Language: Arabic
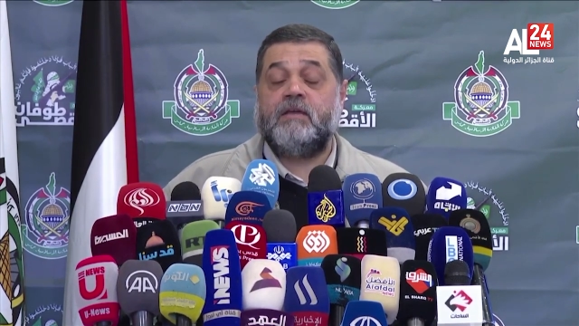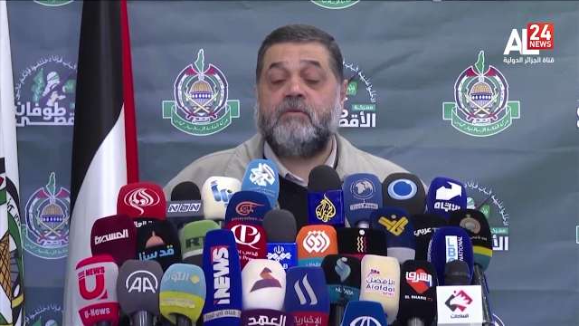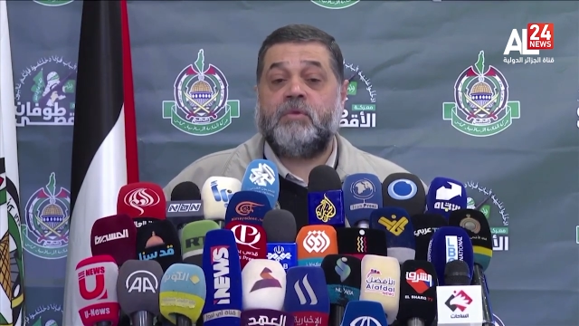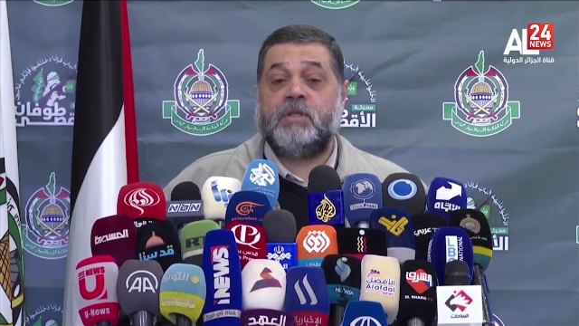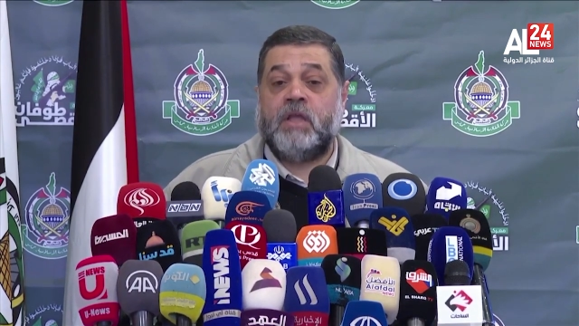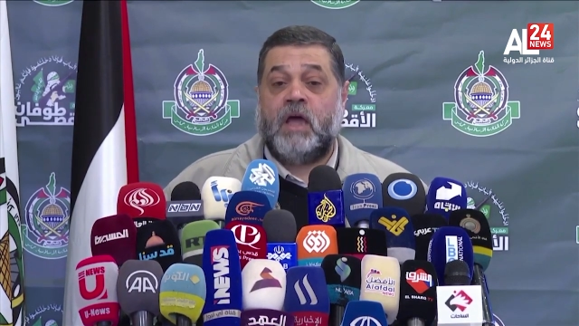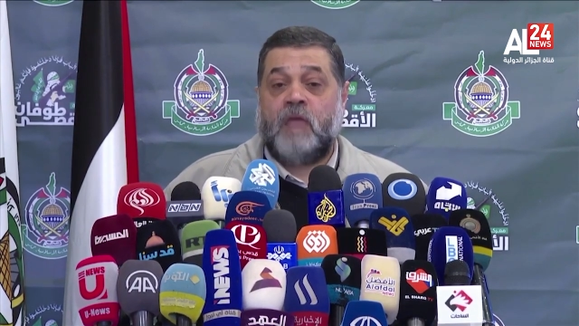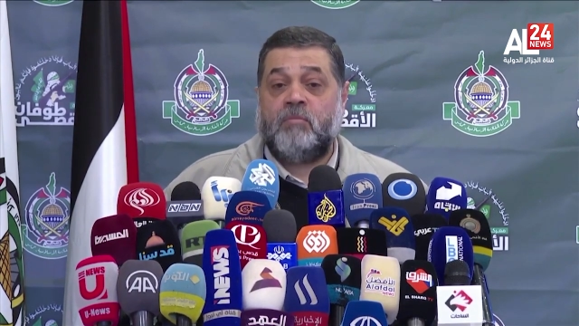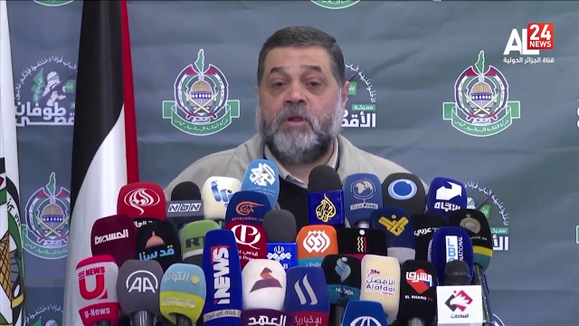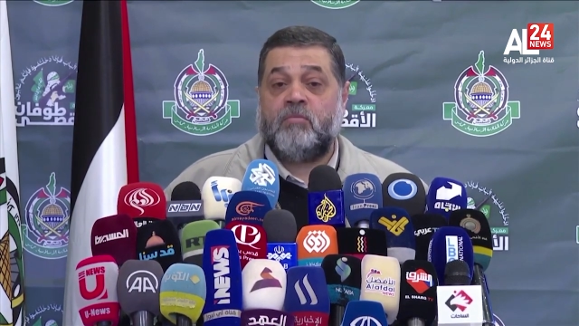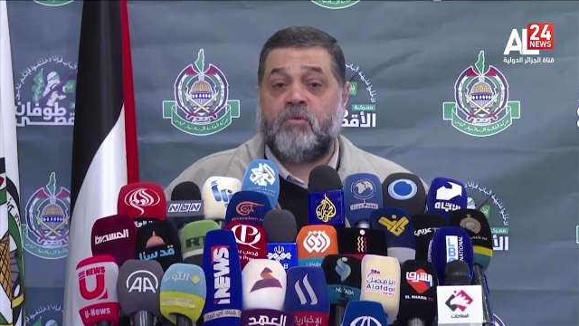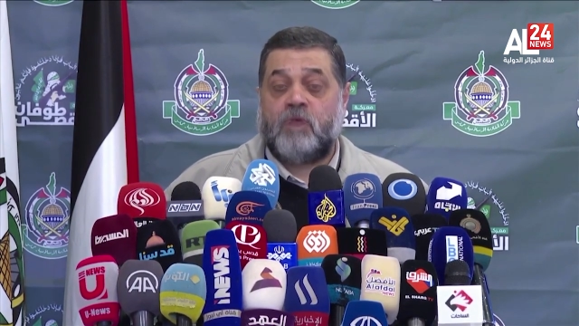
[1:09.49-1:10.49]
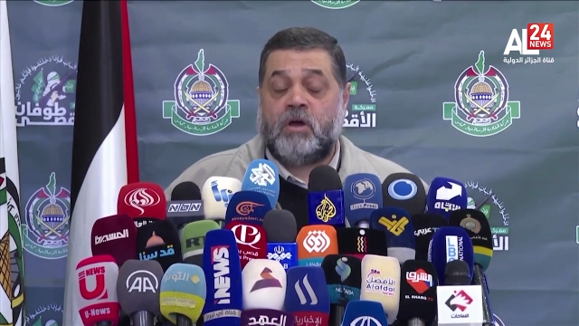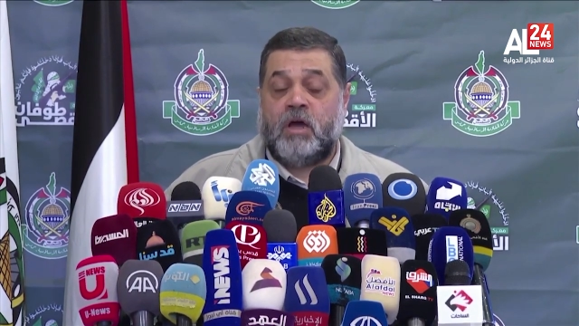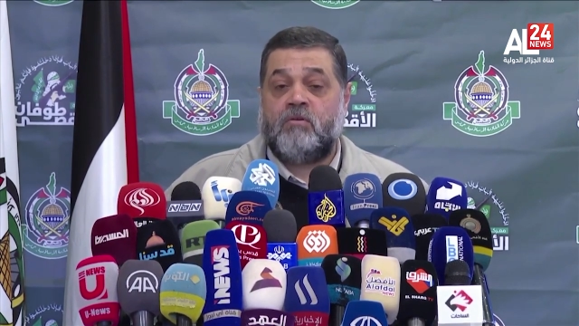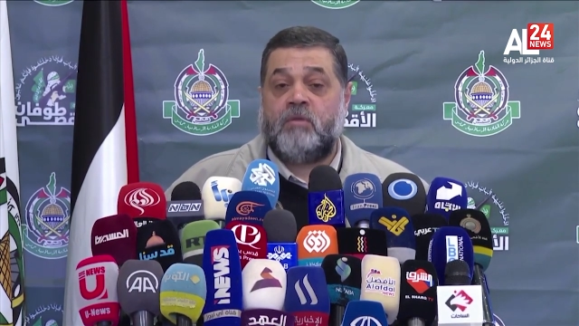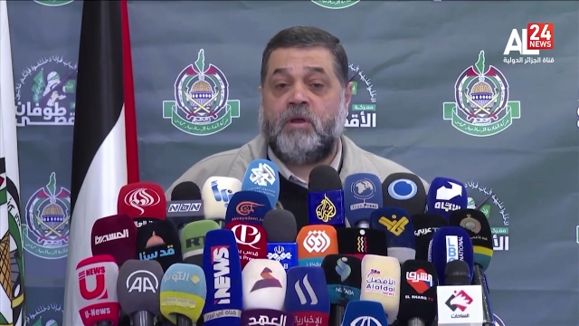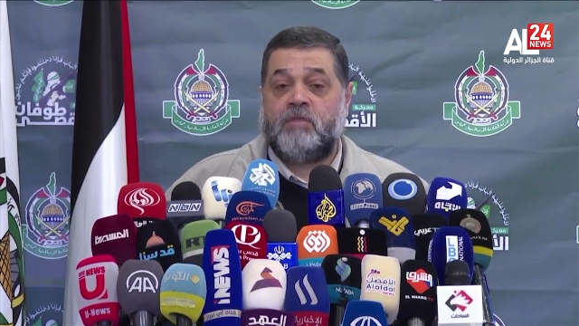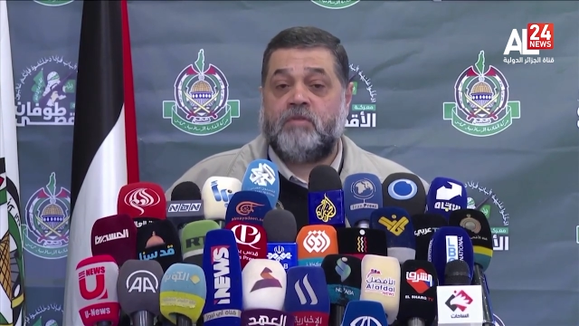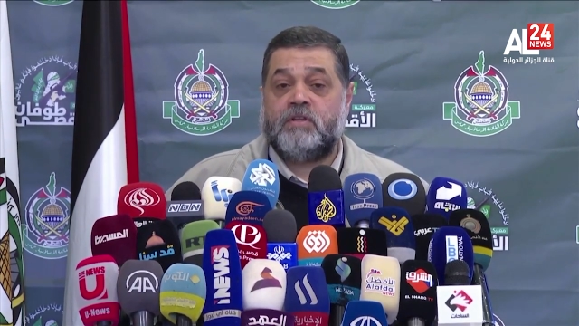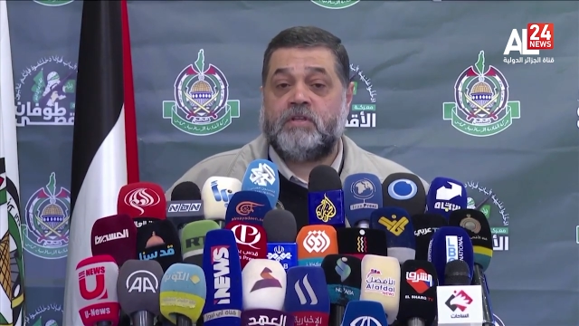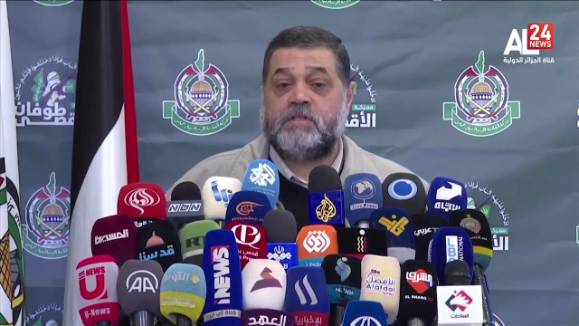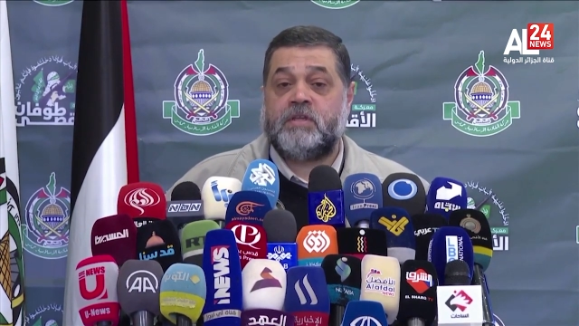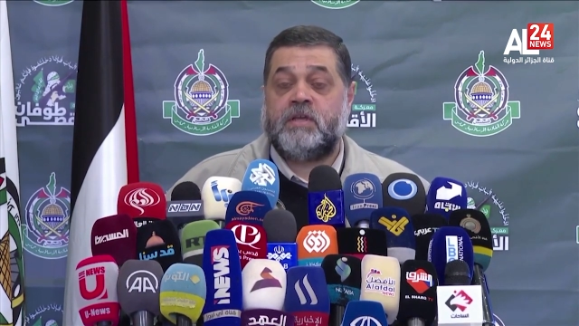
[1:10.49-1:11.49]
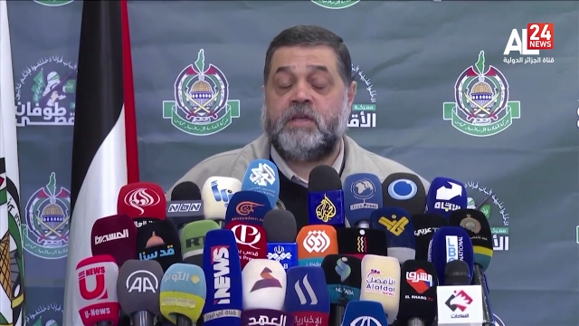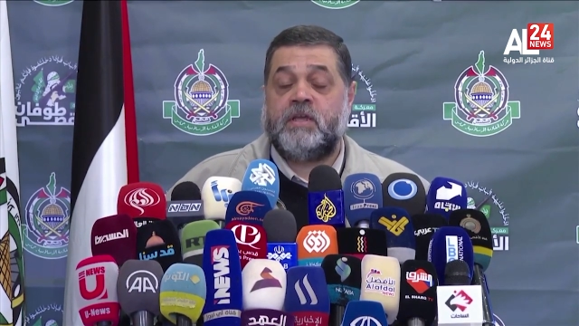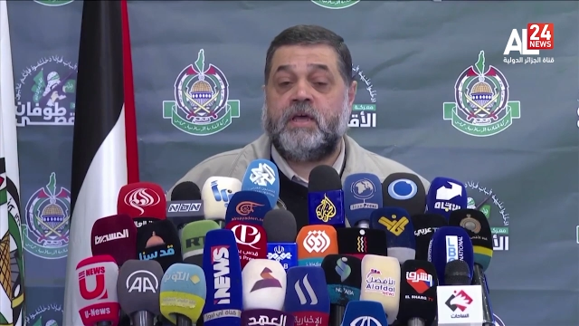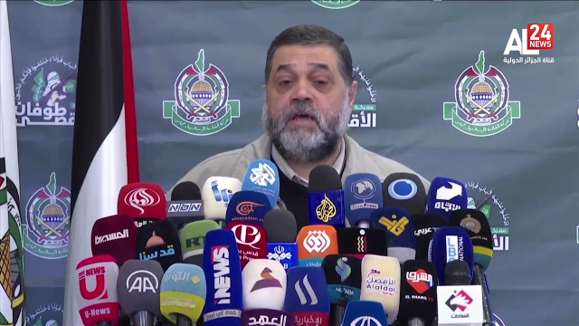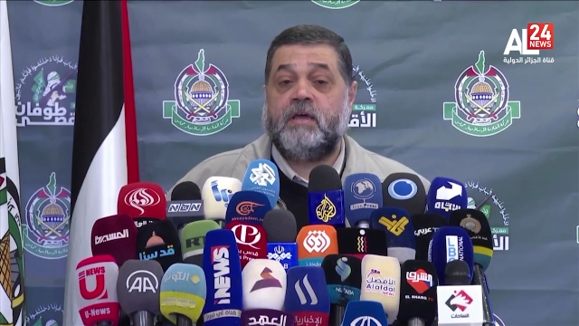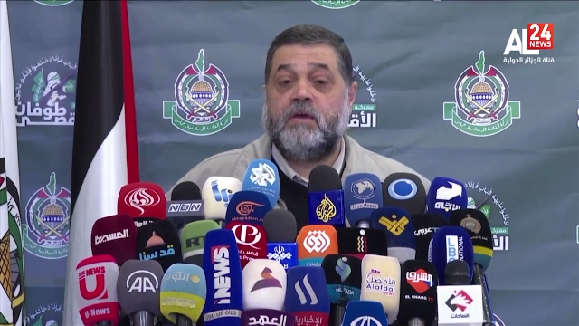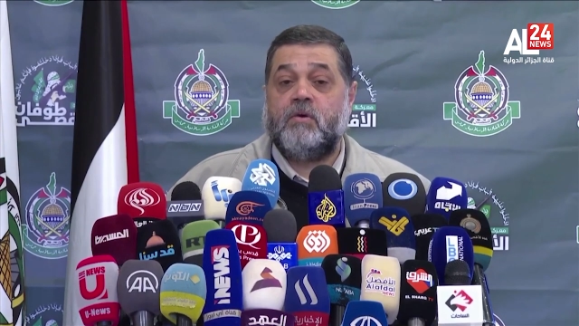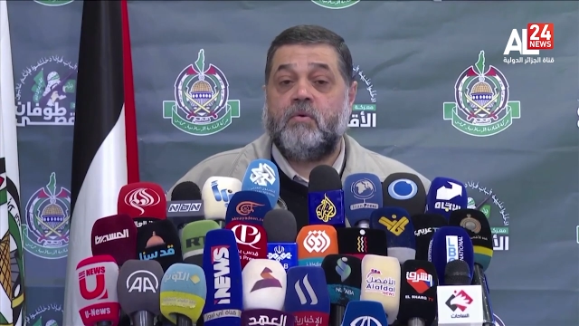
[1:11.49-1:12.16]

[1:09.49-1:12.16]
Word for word: من دعم المقاومه الفلسطينيه